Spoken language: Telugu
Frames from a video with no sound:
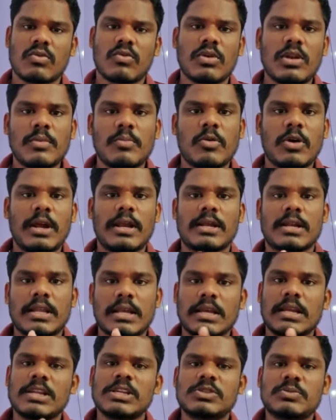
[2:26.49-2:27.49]
కొన్ని పాయింట్లు
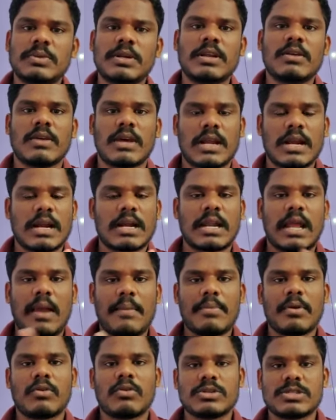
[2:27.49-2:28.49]
ఇంగ్లీష్ మీడియం అలాగే
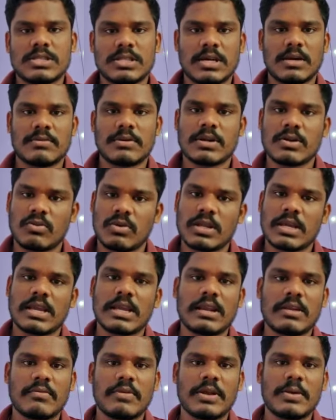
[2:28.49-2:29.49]
టాపిక్ వచ్చింది కాబట్టి కొన్ని
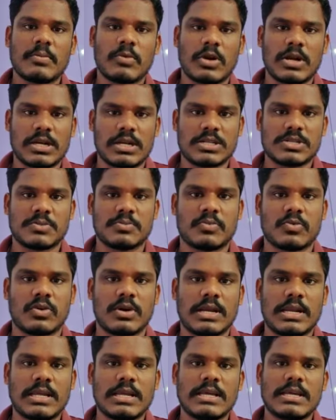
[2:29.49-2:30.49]
కీలకమైన పాయింట్లు
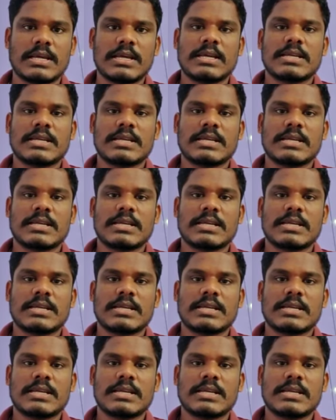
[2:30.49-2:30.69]
చెప్పుకోవాలి